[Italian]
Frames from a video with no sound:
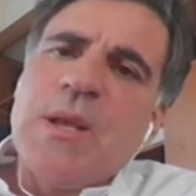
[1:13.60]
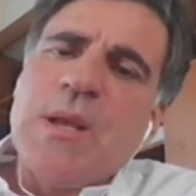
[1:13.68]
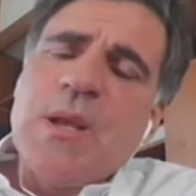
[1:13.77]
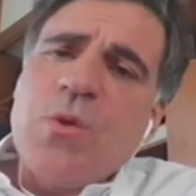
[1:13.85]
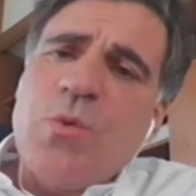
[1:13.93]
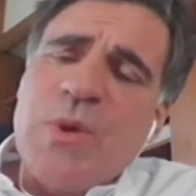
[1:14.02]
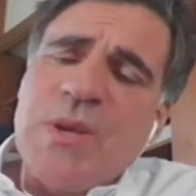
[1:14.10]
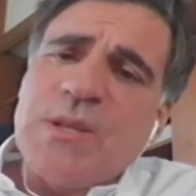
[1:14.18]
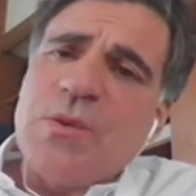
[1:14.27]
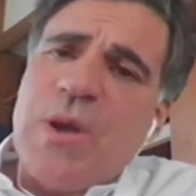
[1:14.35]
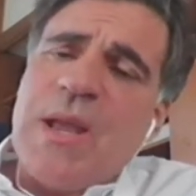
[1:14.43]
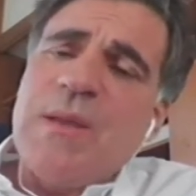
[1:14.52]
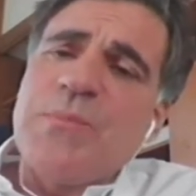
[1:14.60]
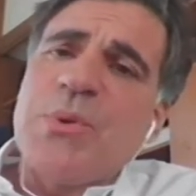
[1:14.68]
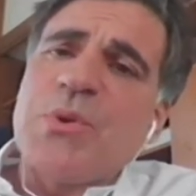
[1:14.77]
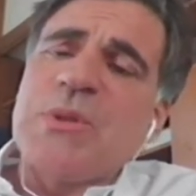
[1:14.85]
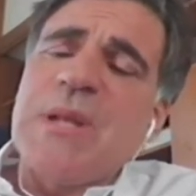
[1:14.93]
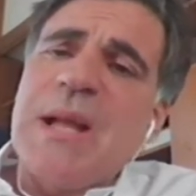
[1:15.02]
Questo è
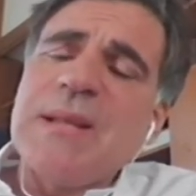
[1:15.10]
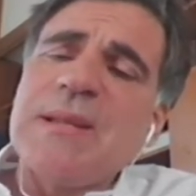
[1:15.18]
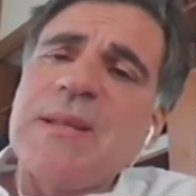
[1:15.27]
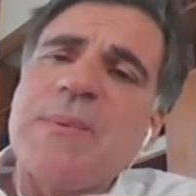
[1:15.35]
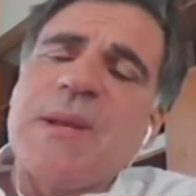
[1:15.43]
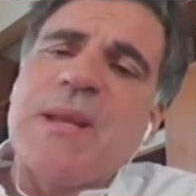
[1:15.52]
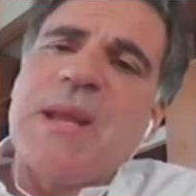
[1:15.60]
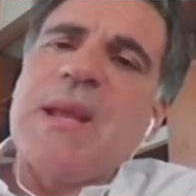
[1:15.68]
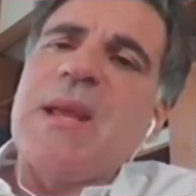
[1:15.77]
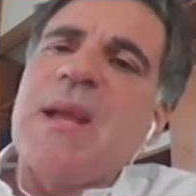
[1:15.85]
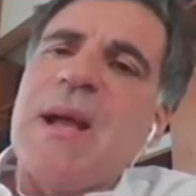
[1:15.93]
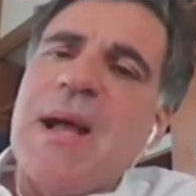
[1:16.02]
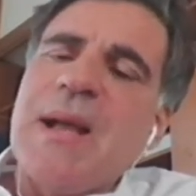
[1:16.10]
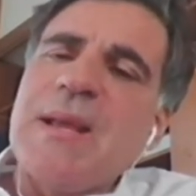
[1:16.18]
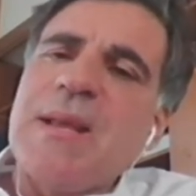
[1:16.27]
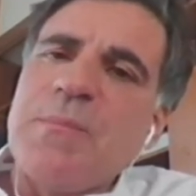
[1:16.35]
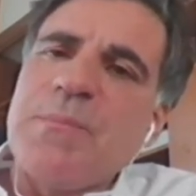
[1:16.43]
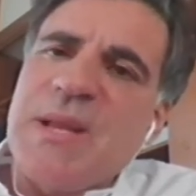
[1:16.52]
importante perché
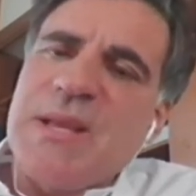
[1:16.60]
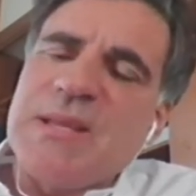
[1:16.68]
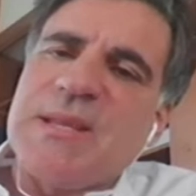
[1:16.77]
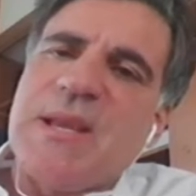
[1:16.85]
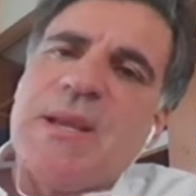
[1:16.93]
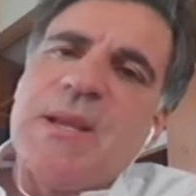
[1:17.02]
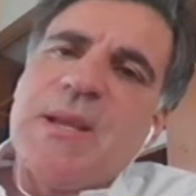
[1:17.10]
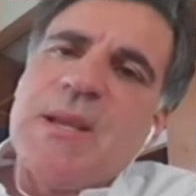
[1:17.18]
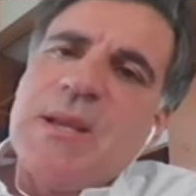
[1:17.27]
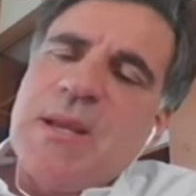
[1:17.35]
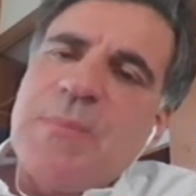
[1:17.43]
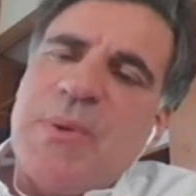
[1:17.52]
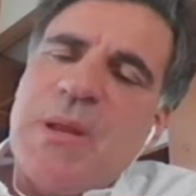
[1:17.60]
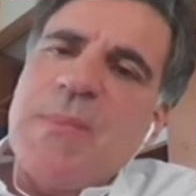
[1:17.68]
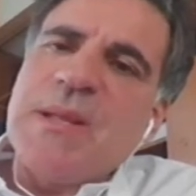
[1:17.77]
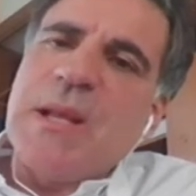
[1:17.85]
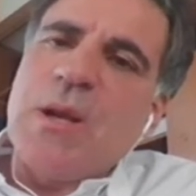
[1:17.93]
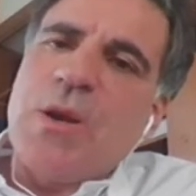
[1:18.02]
anche imprese che
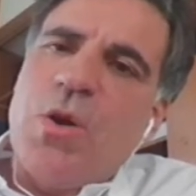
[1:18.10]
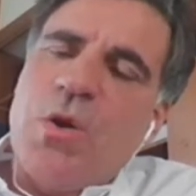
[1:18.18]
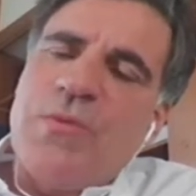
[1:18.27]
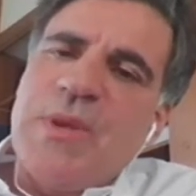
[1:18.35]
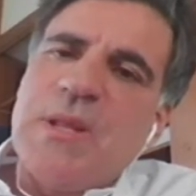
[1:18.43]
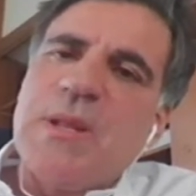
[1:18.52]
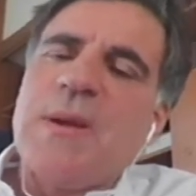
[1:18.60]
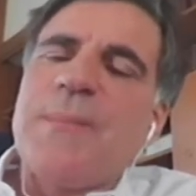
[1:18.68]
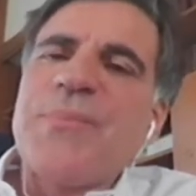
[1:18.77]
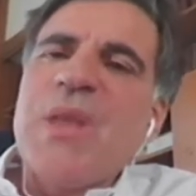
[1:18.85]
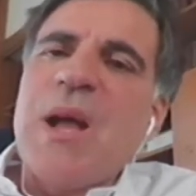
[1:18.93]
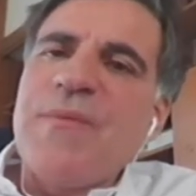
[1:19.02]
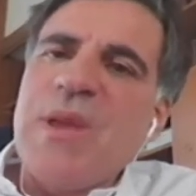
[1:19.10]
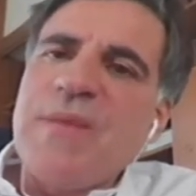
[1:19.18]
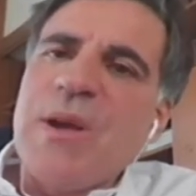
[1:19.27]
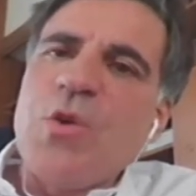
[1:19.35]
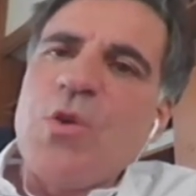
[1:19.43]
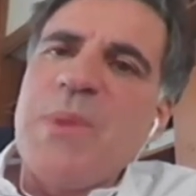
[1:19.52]
prima del Covid
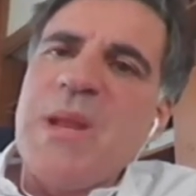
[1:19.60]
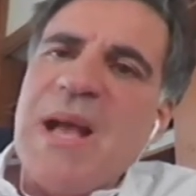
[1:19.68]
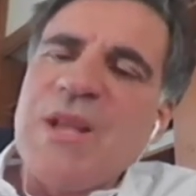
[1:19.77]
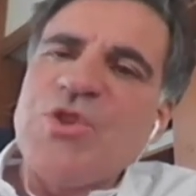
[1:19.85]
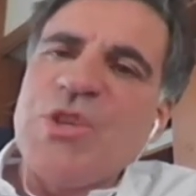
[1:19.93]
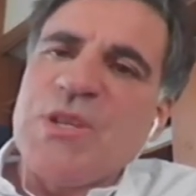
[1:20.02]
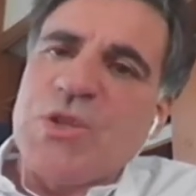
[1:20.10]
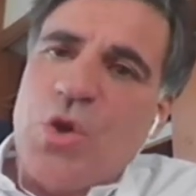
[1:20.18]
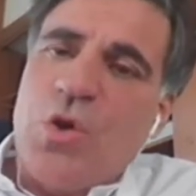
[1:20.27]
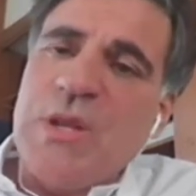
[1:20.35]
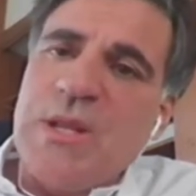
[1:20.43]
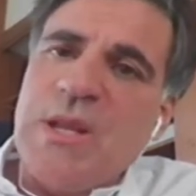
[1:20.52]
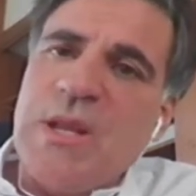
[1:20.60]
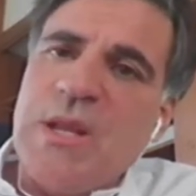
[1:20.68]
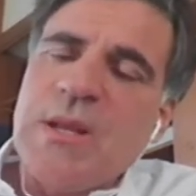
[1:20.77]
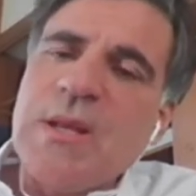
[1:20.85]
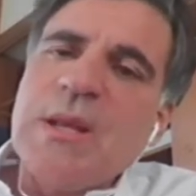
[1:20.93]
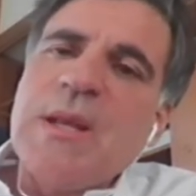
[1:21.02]
avevano bilanci
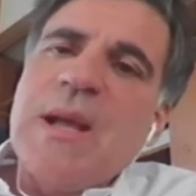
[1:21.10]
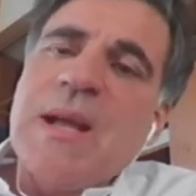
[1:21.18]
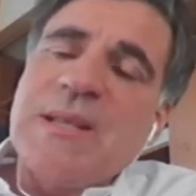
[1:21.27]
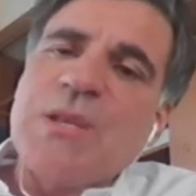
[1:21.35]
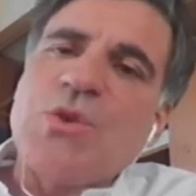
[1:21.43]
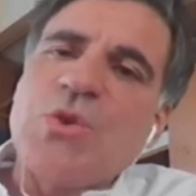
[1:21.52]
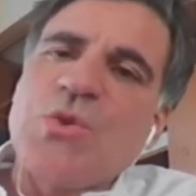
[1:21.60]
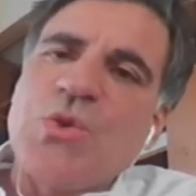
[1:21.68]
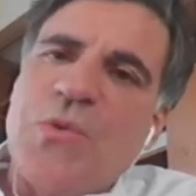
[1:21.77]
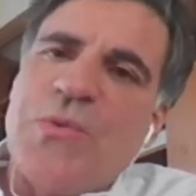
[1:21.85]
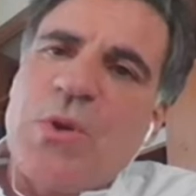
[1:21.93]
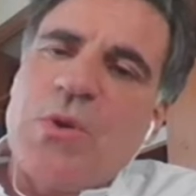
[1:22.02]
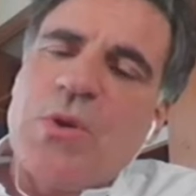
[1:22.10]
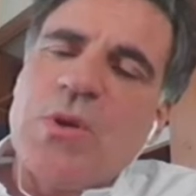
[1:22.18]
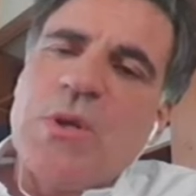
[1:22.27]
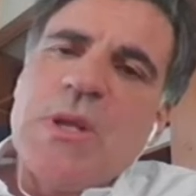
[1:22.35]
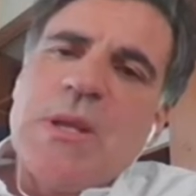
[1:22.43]
solidi adesso soffrono.